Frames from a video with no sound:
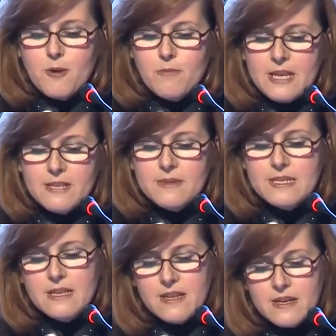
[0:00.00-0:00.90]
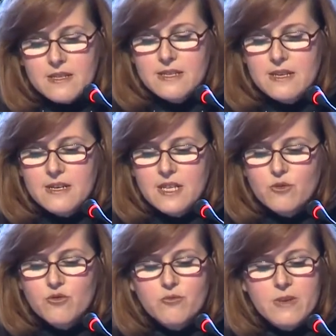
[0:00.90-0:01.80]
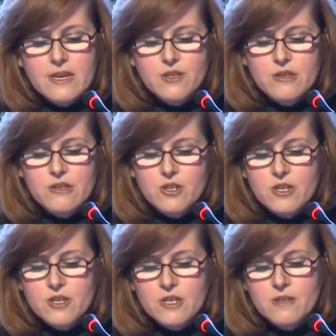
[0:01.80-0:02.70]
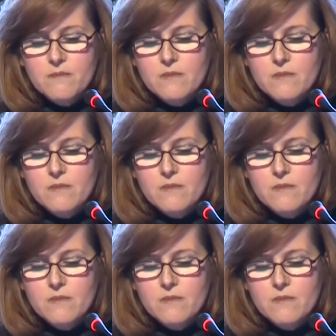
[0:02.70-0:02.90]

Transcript: Benimse naçizane sunmaya çalışacağım